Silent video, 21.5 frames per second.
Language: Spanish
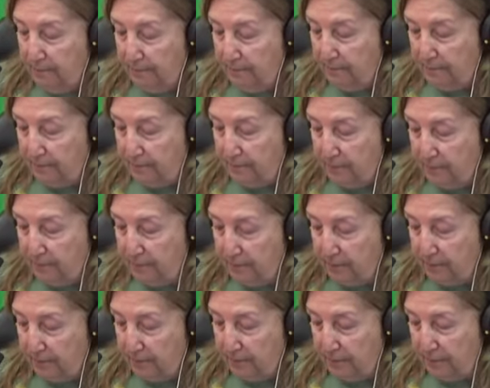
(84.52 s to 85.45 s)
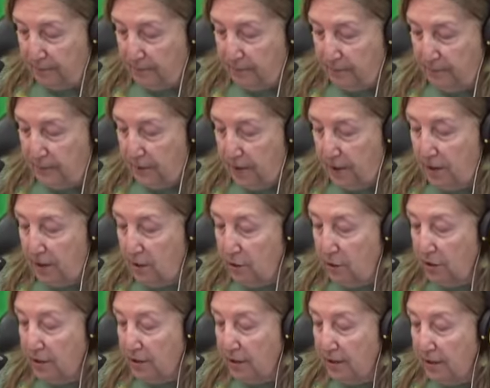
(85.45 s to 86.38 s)
Claro, también. Que
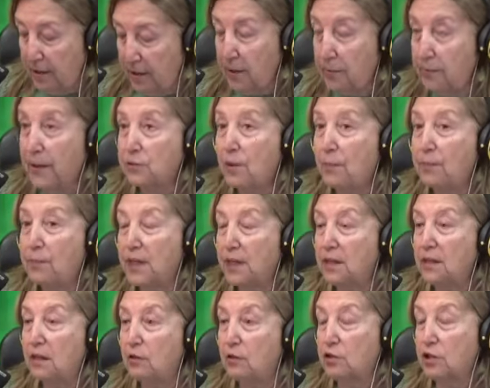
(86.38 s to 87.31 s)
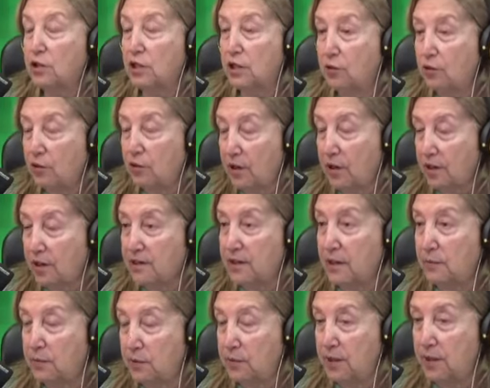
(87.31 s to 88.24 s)
eh, de paso aprenden los chicos a hacer
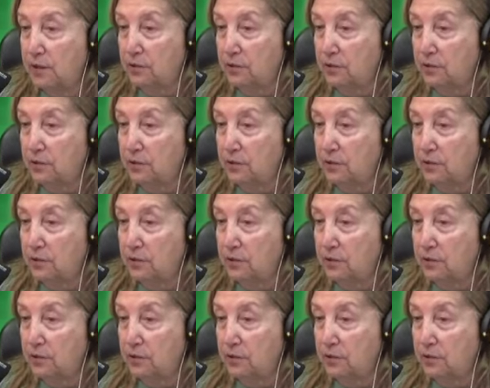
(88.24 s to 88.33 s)
vivero.